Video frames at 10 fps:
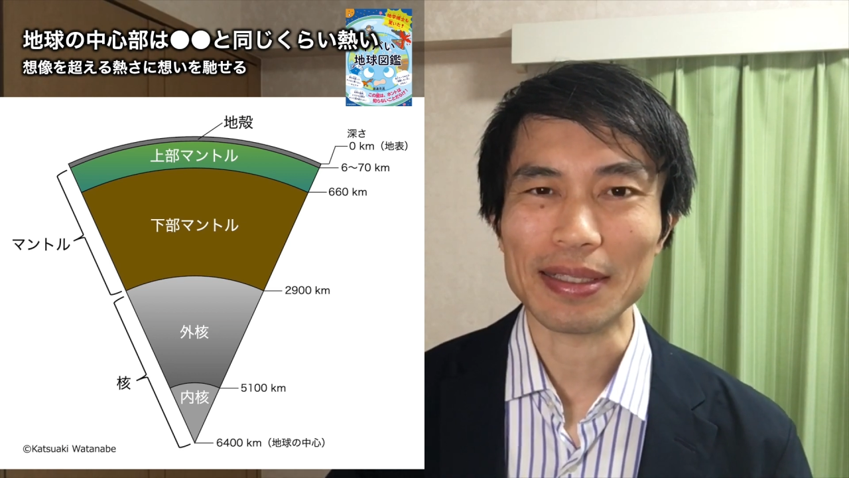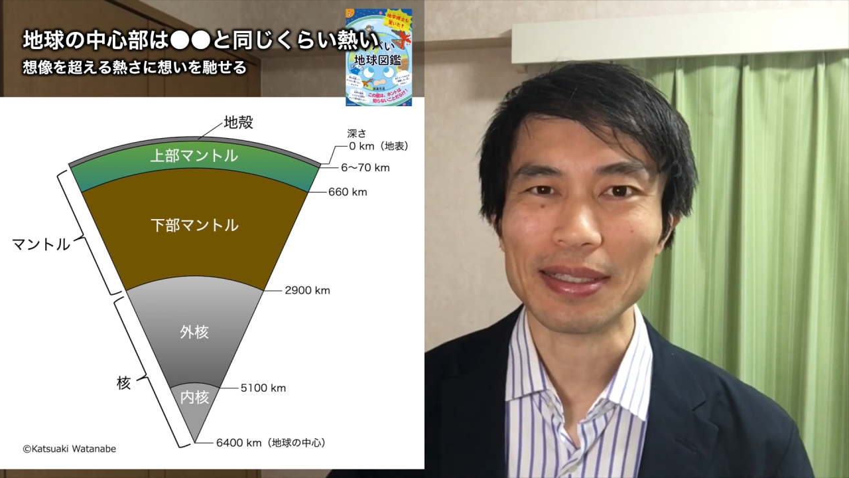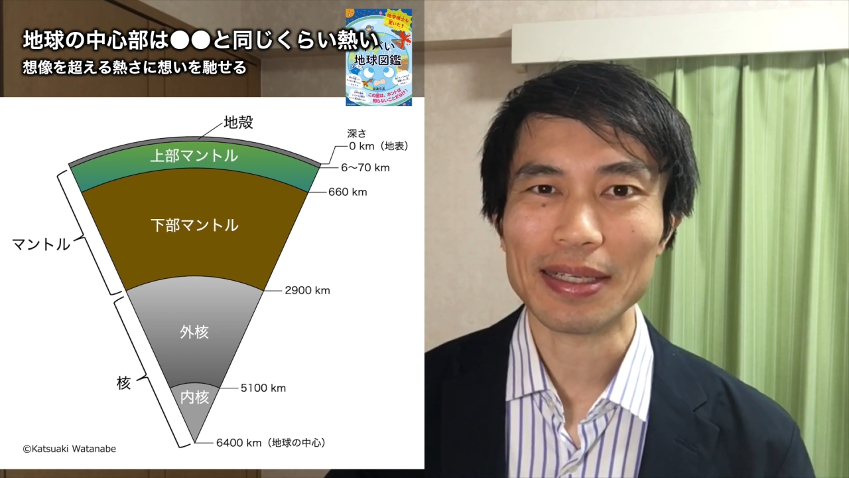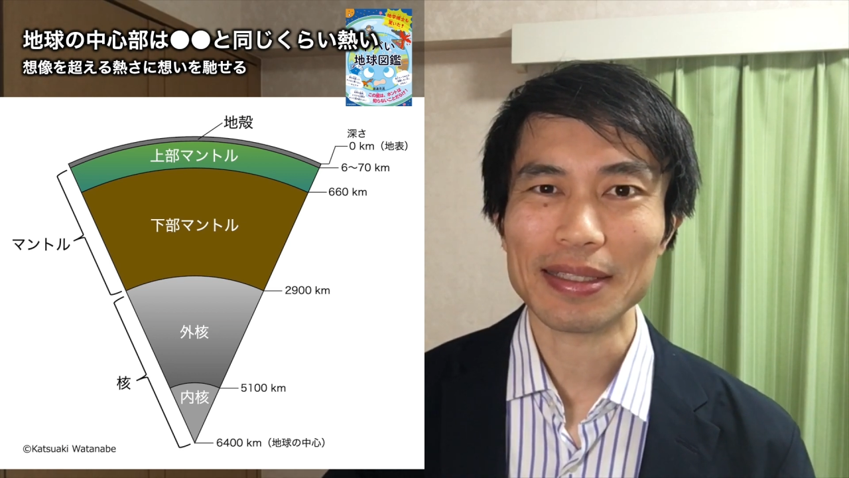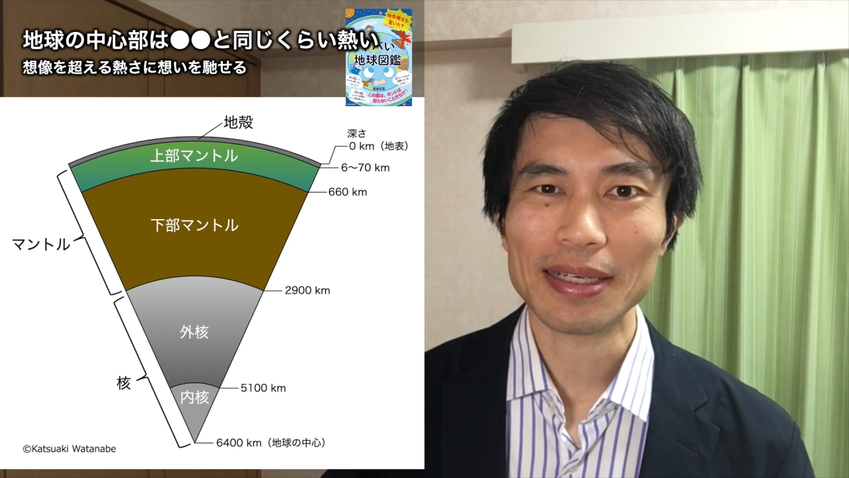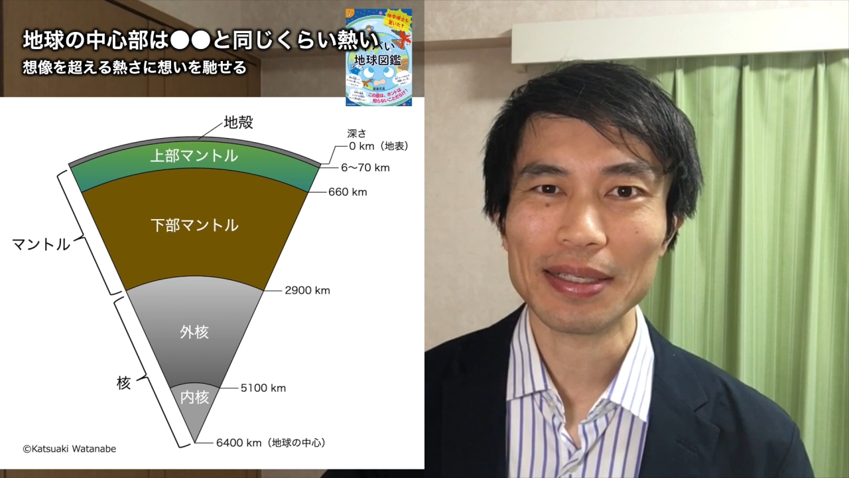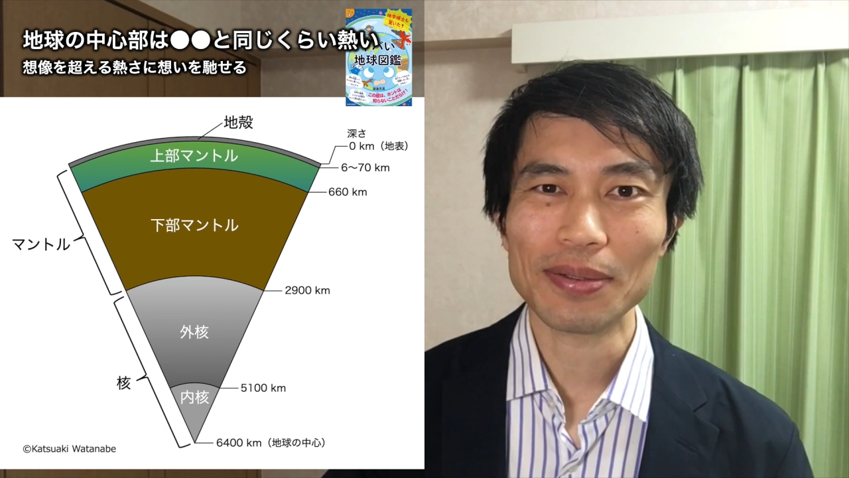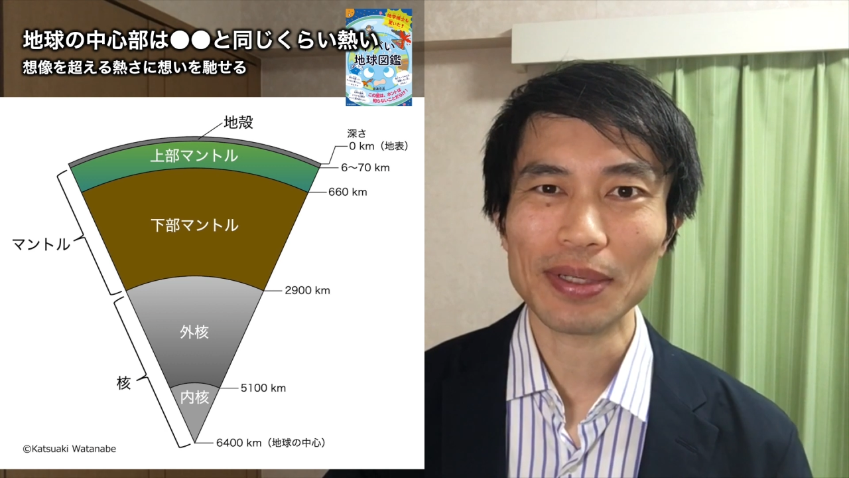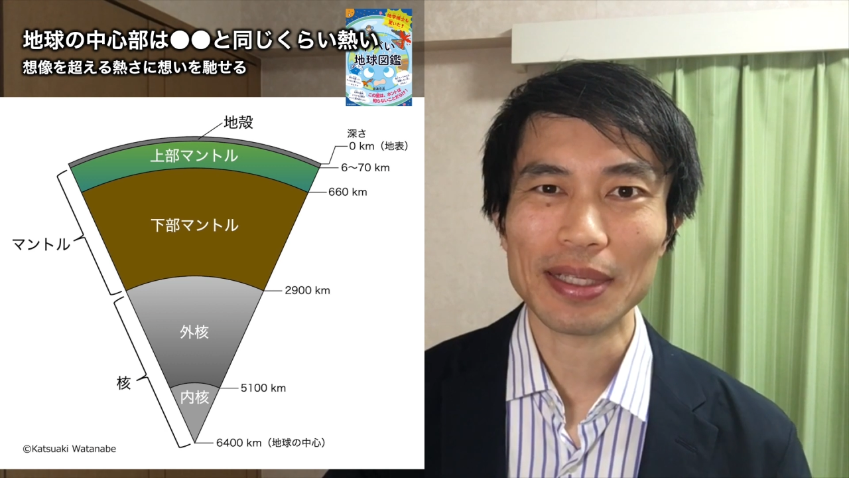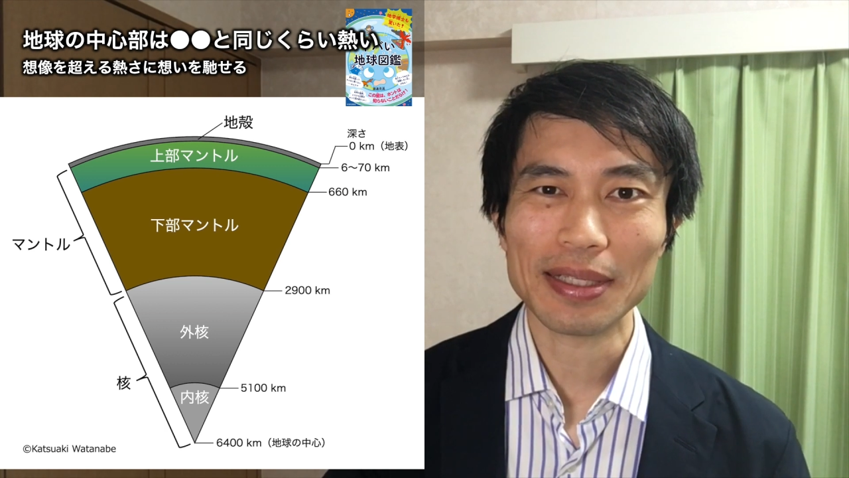サラサラに
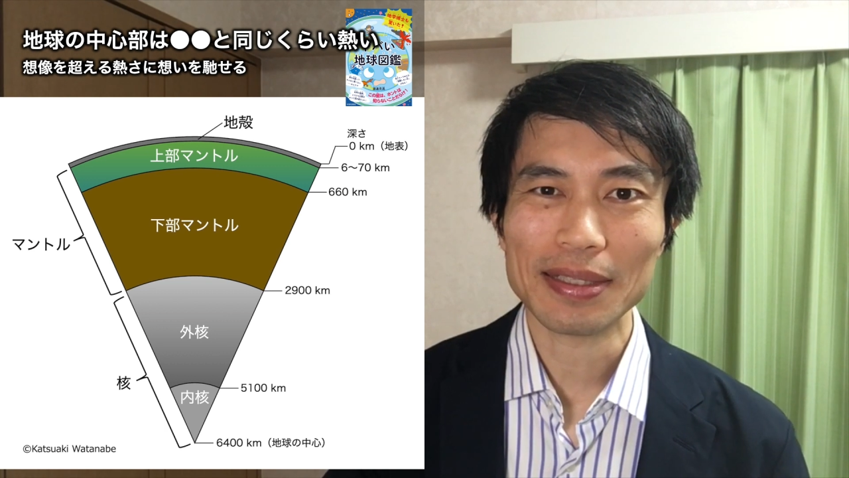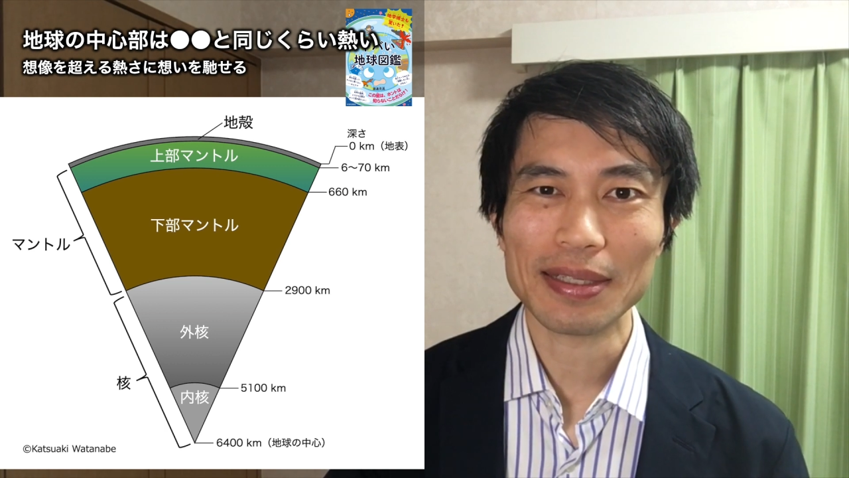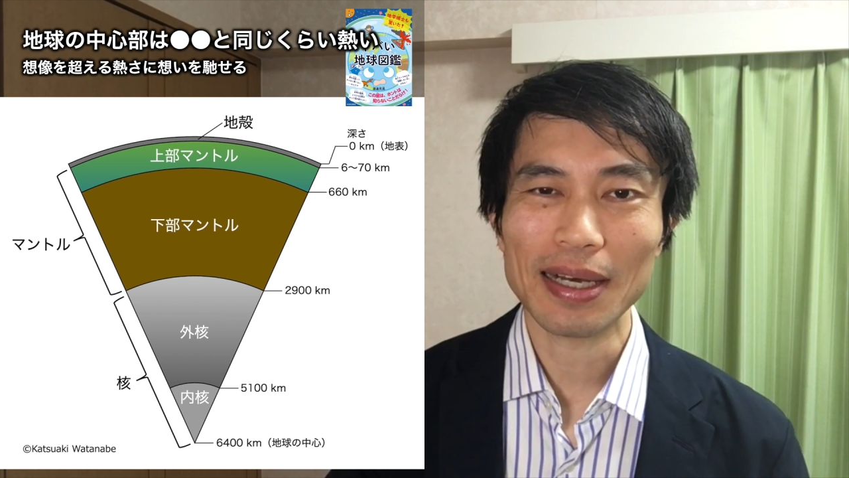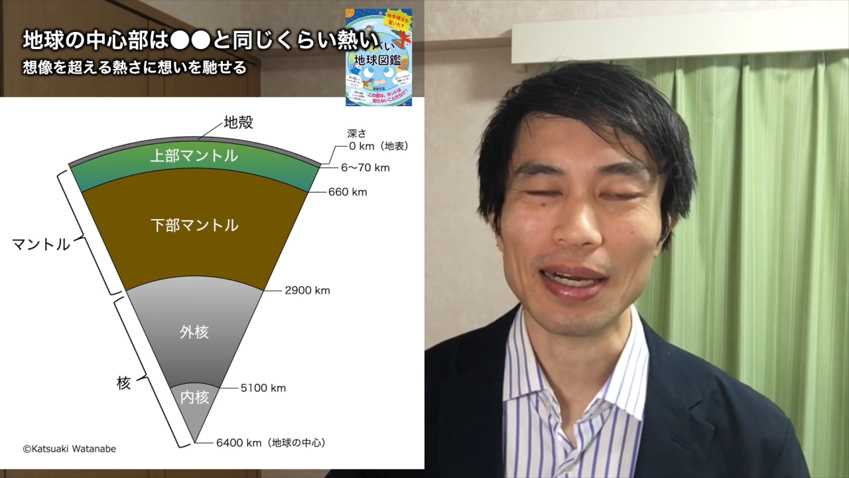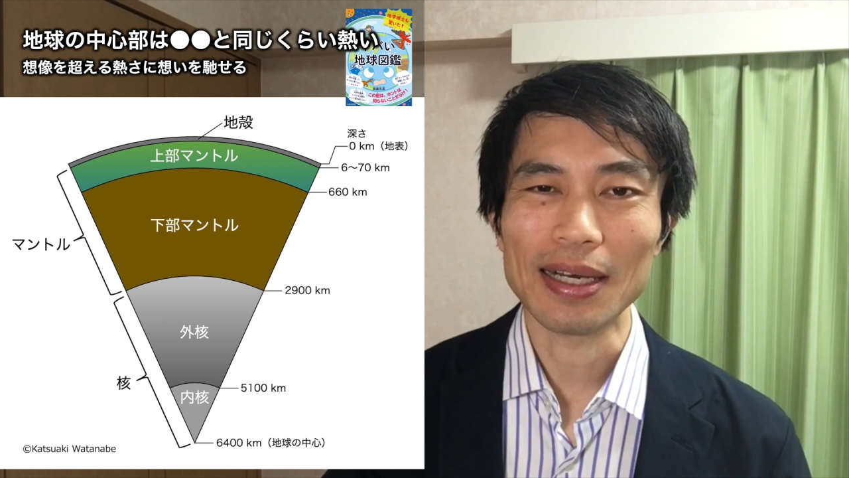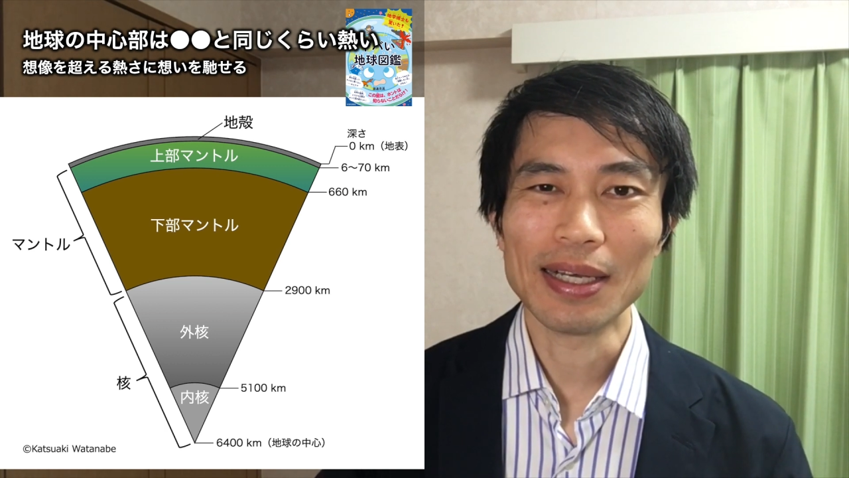溶けた鉄が